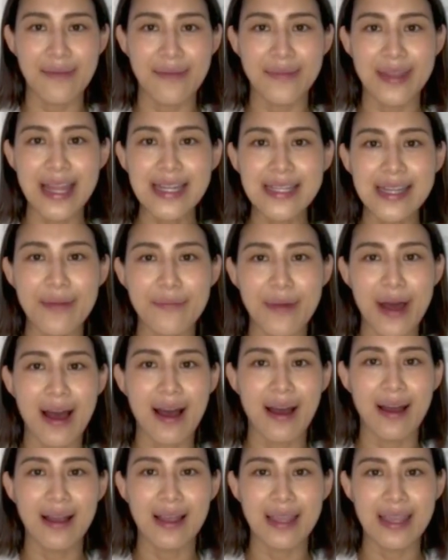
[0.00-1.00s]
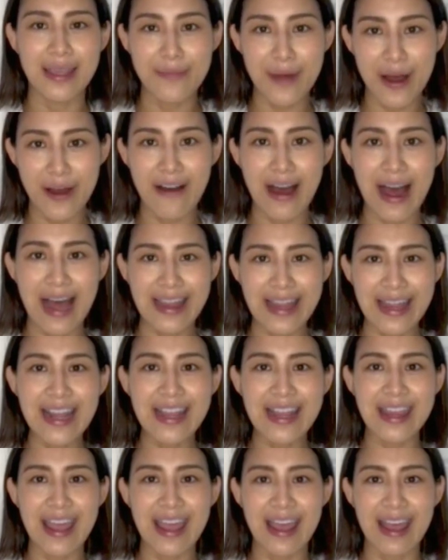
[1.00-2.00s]
皆様今は離
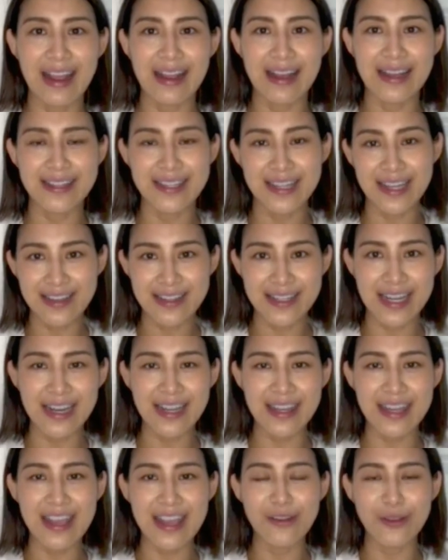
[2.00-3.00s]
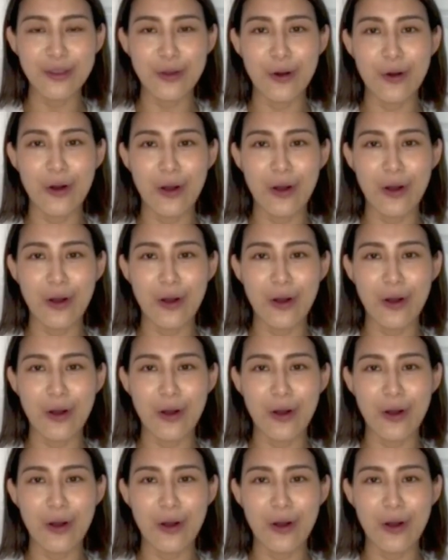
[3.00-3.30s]
れて活躍されている